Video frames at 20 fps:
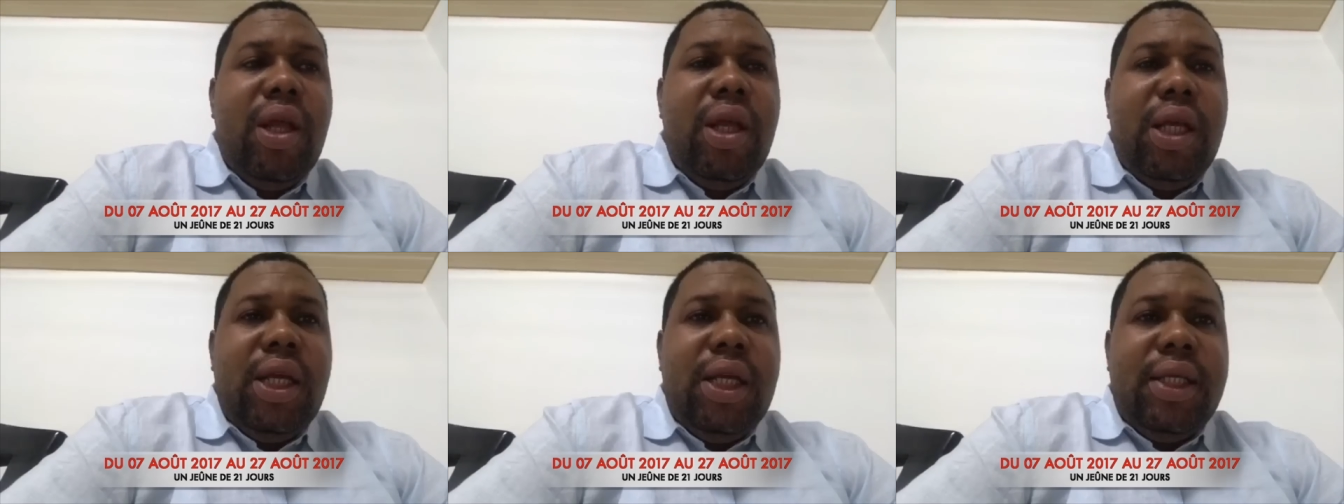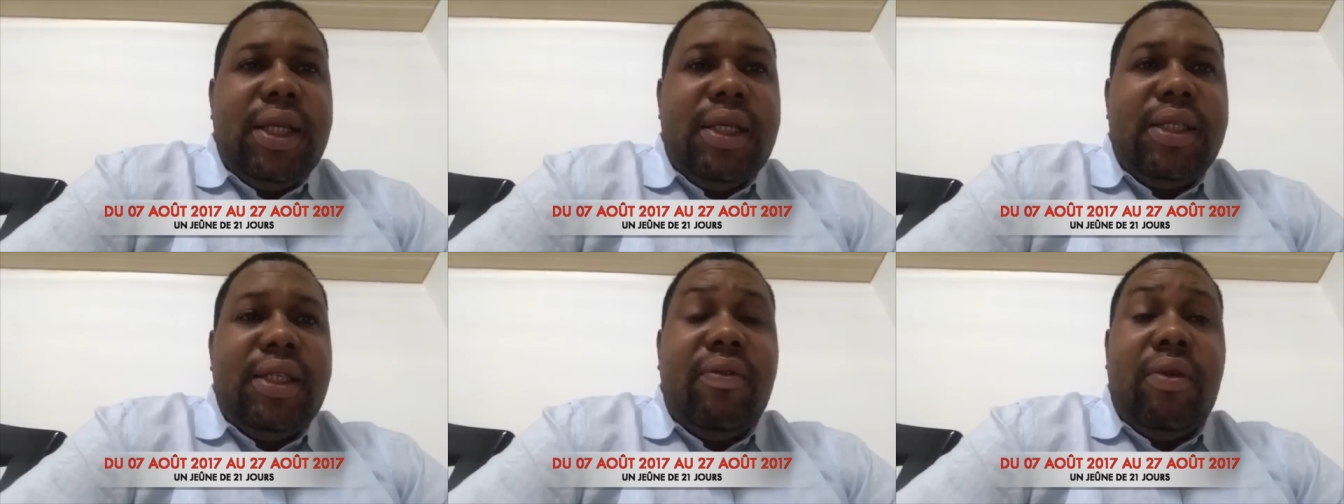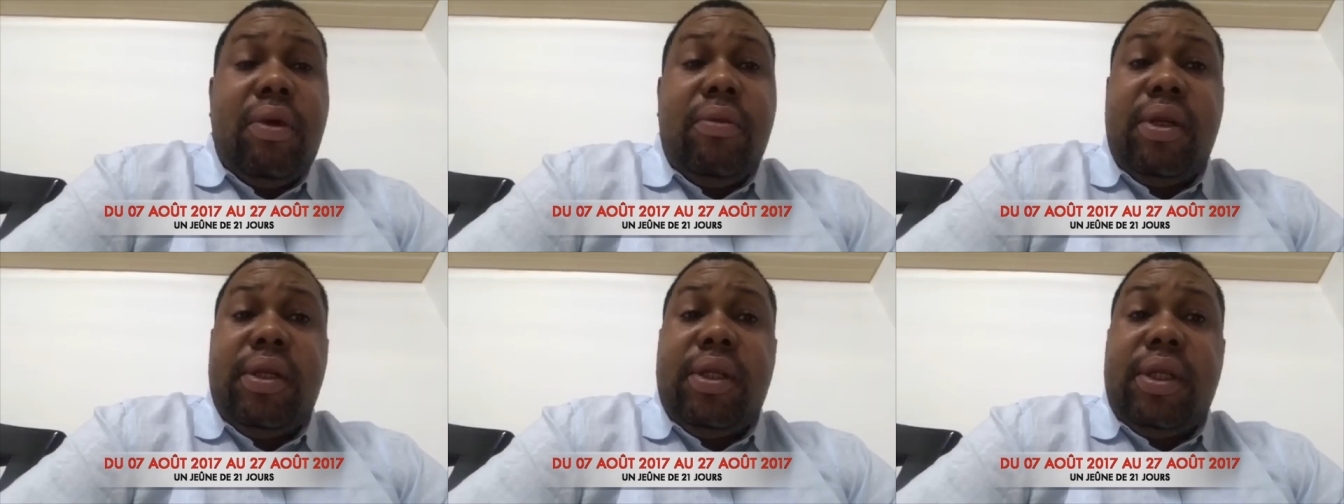Et ça, c'est
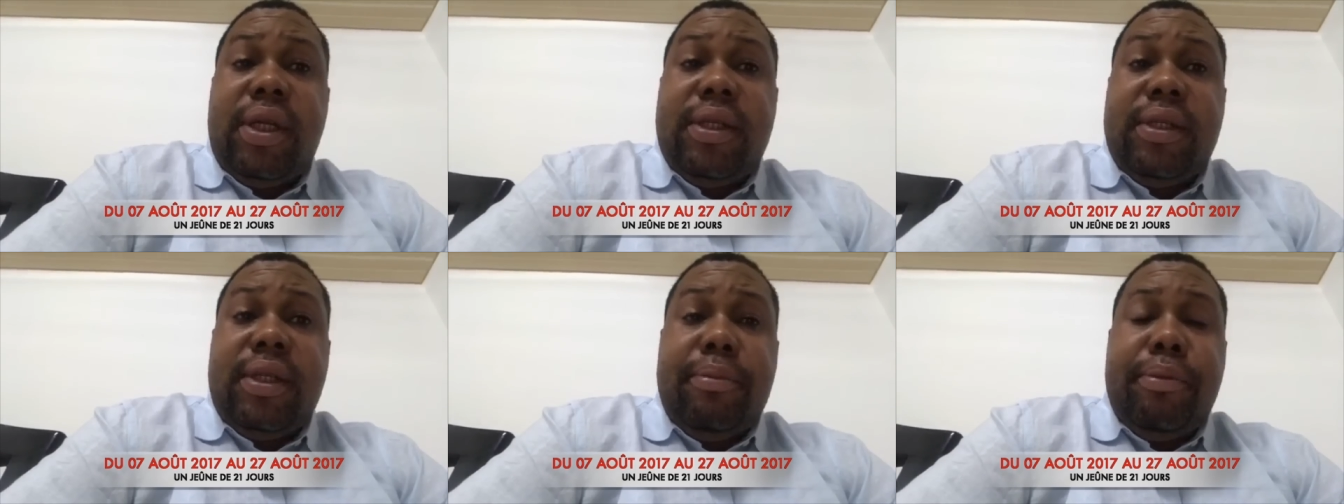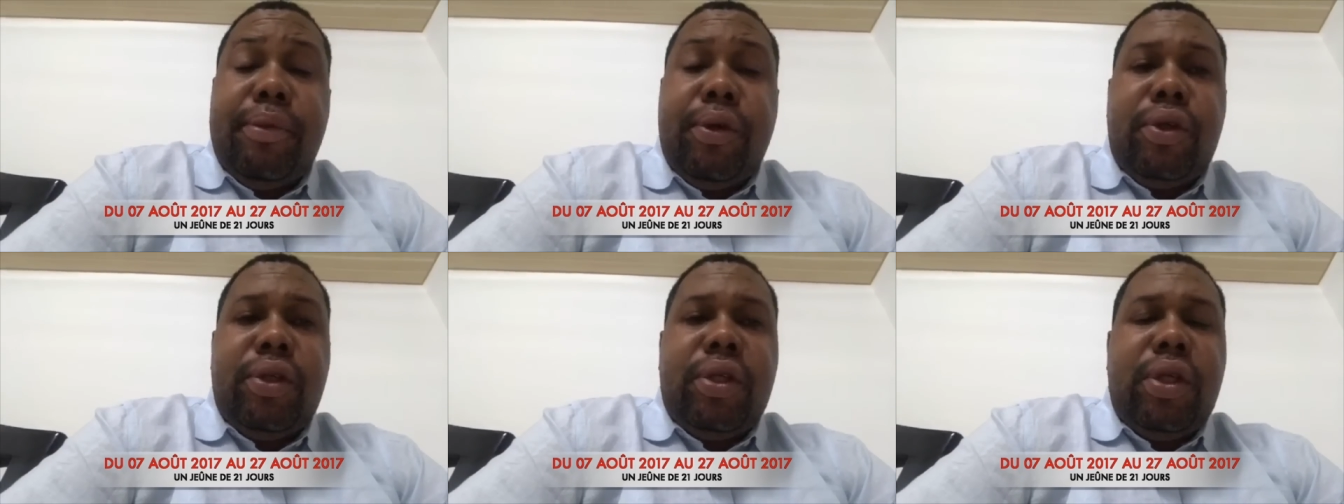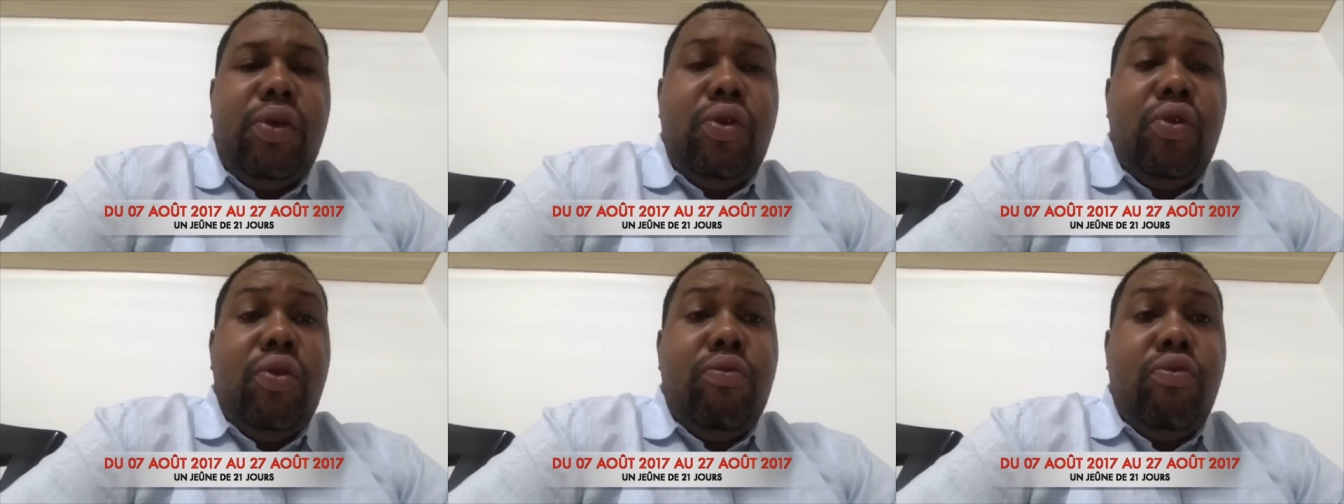vraiment très important.
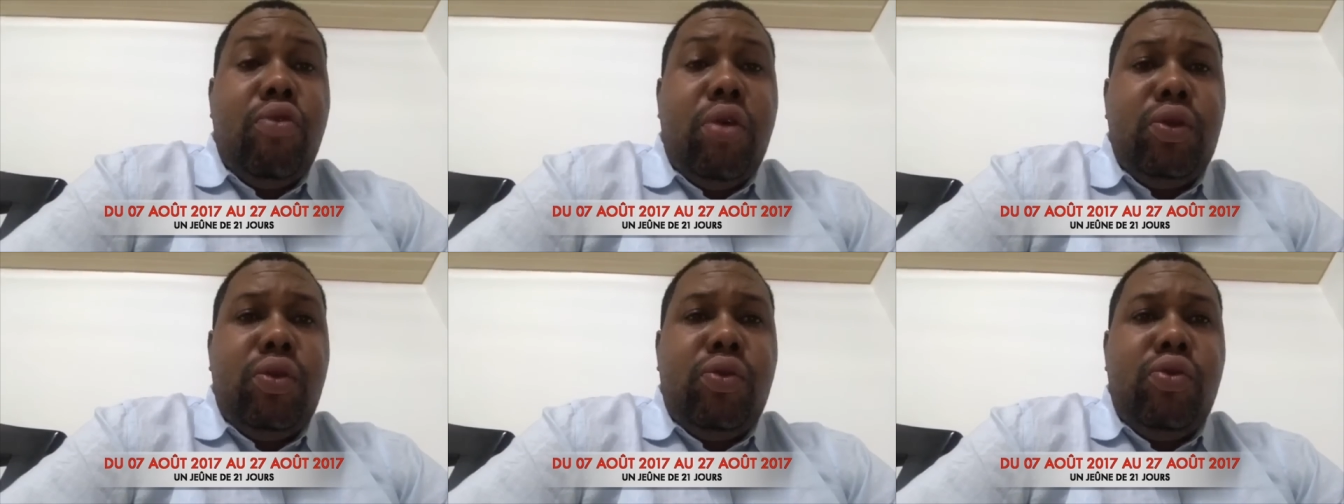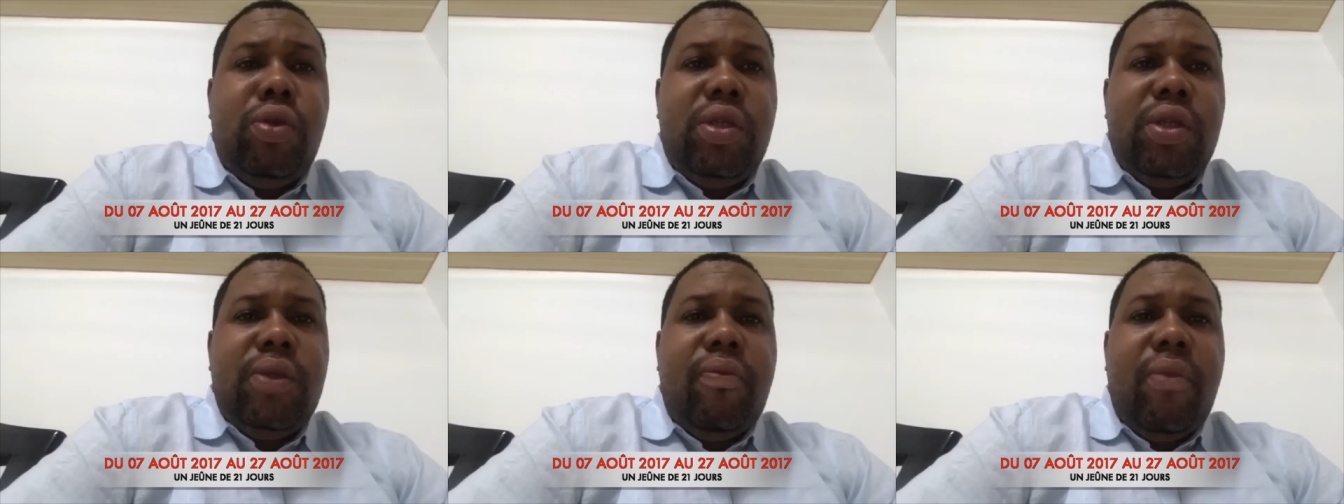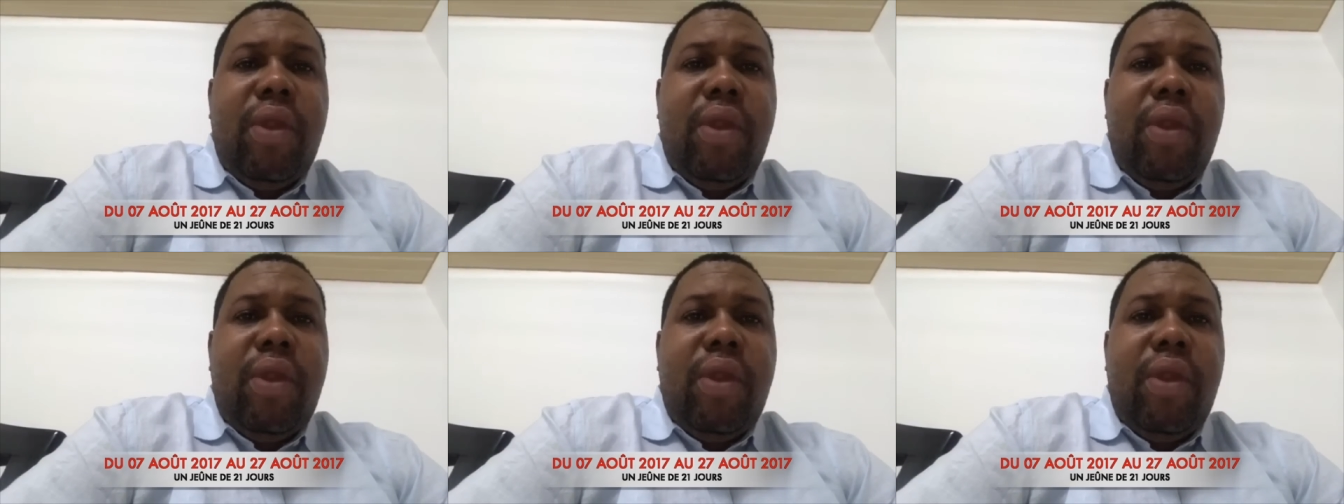Le mois d'août